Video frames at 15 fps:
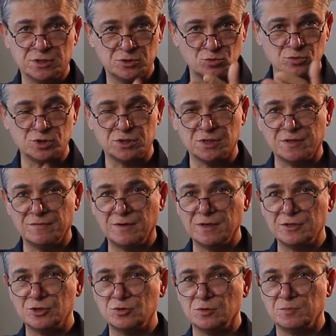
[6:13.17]
Иисус же
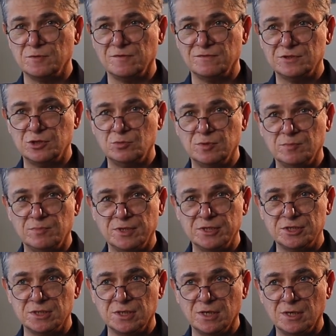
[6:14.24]
говорил, что возлюби
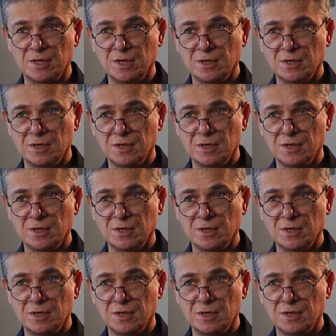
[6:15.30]
ближних